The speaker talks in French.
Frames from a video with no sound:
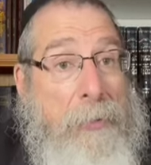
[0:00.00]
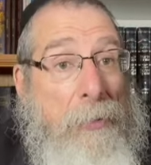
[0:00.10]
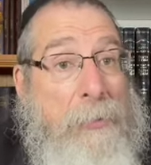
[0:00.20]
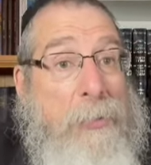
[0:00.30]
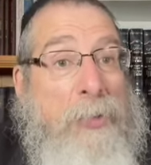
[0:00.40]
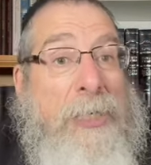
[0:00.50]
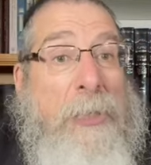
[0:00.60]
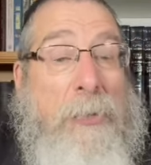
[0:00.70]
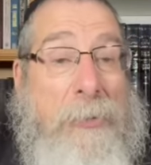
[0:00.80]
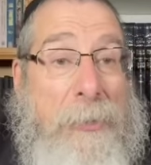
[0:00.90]
son
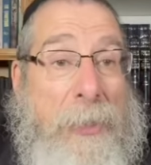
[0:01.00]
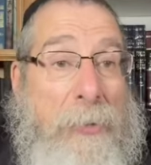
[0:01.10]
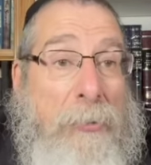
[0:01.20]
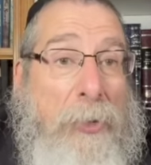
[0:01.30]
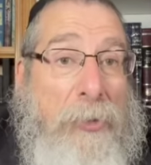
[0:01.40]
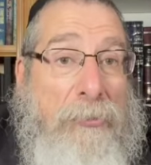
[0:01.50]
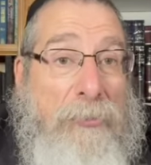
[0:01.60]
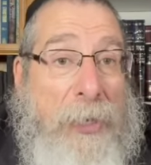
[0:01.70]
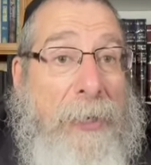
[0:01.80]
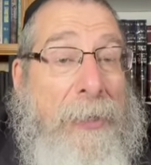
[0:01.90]
yichus, nous donne
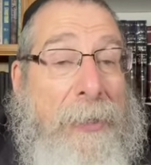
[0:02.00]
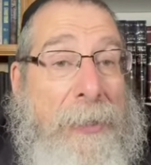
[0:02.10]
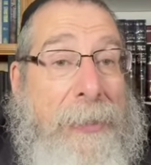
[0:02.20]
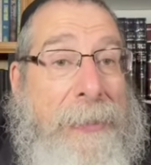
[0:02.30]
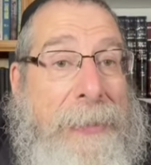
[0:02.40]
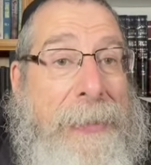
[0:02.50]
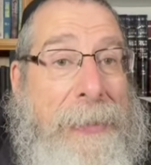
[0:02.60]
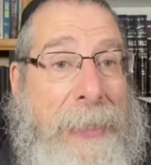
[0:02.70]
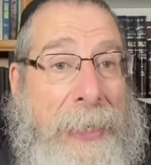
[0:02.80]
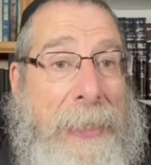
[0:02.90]
déjà qui
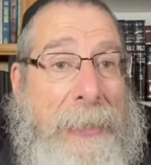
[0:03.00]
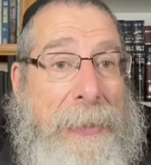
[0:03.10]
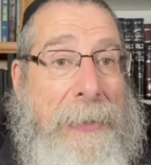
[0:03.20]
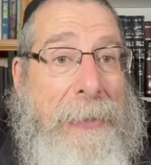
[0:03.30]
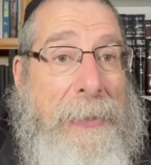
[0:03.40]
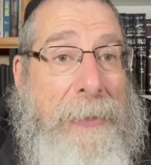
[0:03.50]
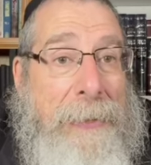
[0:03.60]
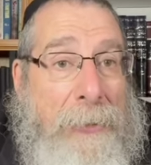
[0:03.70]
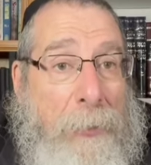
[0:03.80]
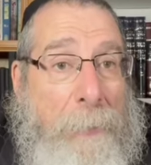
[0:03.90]
est
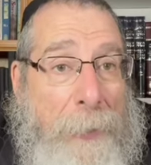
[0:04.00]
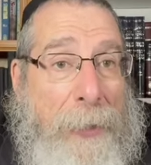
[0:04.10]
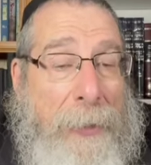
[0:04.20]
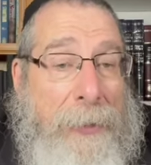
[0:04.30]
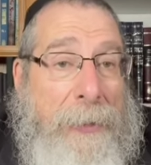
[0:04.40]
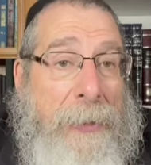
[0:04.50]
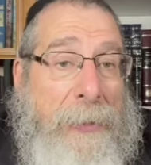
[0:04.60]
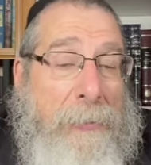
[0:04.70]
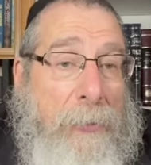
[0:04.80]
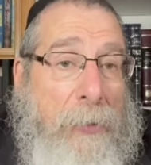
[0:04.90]
son père et qui est
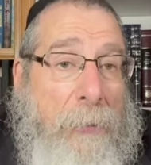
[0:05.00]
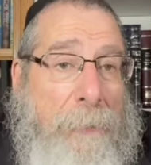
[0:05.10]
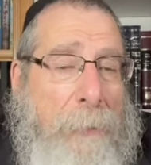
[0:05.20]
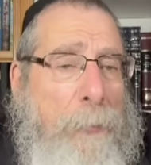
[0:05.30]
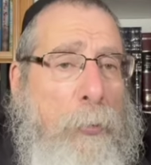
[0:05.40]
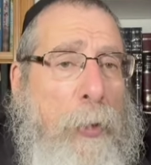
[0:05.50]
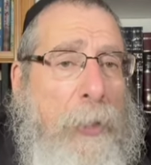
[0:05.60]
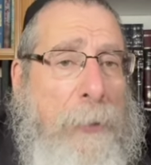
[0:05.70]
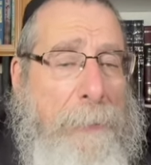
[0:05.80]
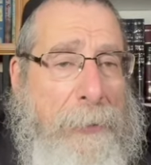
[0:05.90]
son grand-père. Pourquoi le
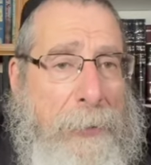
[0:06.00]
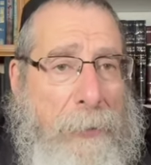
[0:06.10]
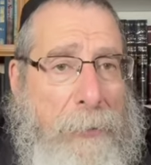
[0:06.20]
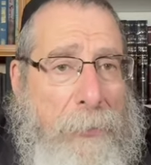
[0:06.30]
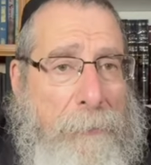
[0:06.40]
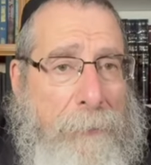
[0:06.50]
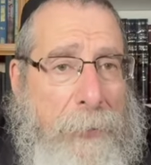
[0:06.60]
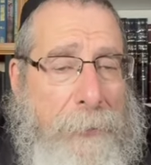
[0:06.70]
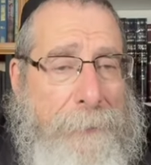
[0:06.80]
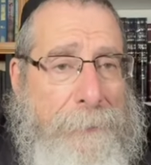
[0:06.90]
répéter encore une fois
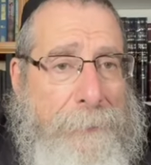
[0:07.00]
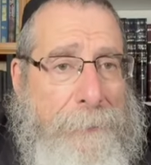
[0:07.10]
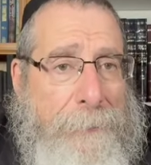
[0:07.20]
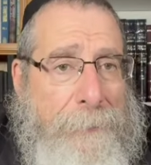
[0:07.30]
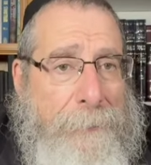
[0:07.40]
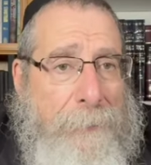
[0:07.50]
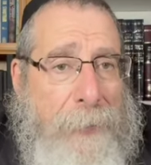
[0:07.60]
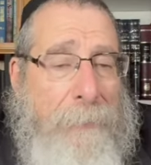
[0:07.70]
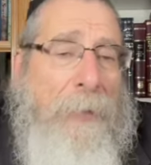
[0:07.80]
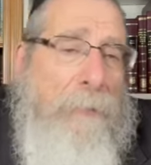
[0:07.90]

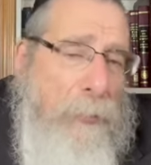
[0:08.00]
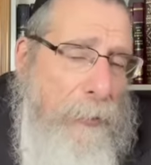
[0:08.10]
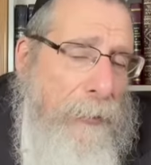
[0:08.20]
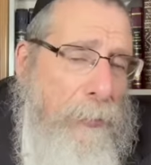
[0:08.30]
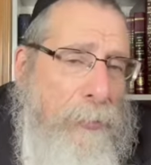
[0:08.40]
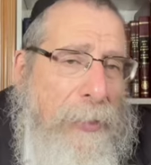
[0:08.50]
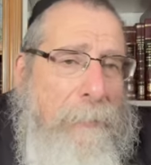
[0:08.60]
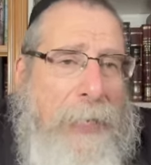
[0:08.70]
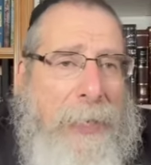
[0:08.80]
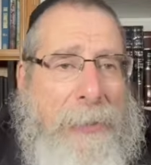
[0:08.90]
Bien, vous connaissez tous la
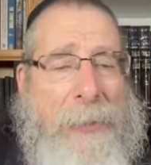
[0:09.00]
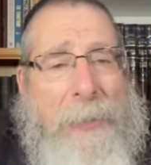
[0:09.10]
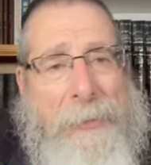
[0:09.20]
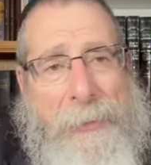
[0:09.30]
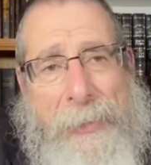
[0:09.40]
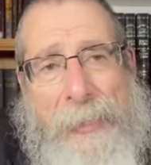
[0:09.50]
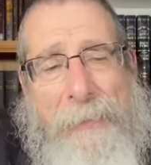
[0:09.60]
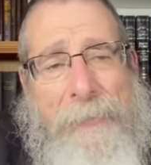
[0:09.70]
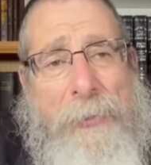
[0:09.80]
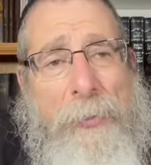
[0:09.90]
blague. Cet
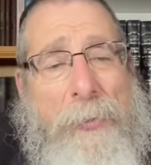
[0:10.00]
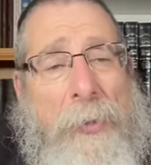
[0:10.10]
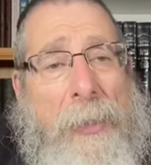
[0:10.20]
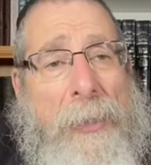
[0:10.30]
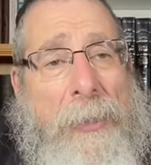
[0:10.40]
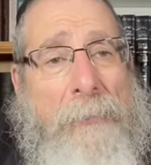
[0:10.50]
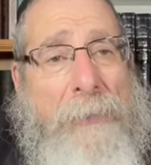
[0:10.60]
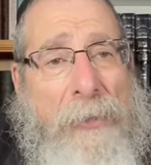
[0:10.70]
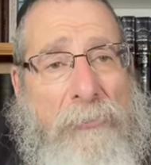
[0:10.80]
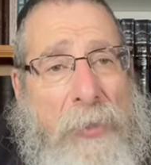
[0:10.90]
individu qui
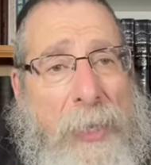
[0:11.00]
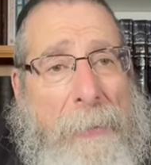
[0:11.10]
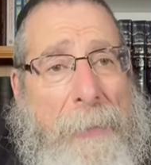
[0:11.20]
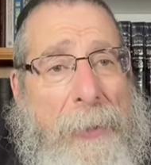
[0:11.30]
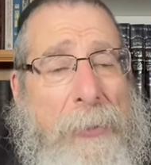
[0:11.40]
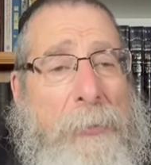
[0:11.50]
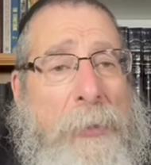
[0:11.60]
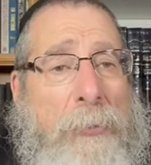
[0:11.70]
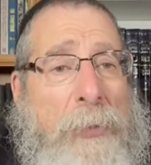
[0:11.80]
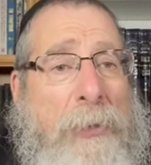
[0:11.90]
vient chez le rabbin et lui dit
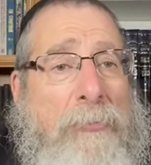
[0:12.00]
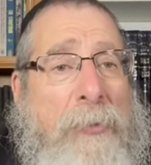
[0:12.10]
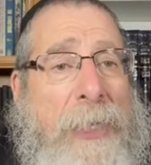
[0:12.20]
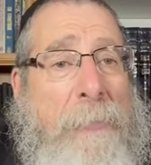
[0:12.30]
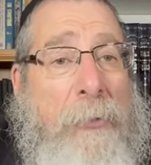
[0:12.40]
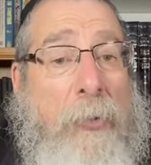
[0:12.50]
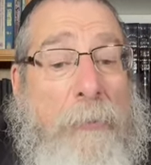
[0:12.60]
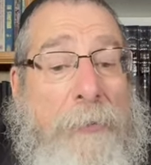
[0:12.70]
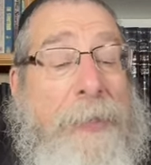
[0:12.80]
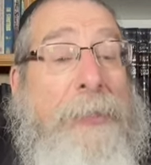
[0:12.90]
Écoutez, je voudrais me
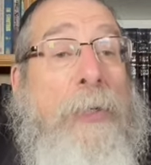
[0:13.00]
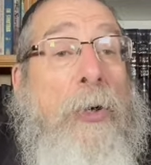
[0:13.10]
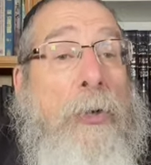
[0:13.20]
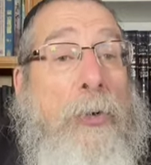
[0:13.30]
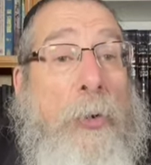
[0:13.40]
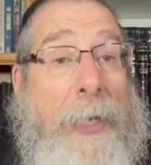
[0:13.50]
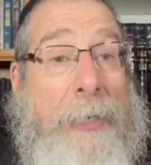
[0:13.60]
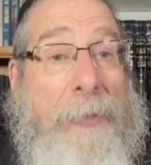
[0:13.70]
convertir en Cohen.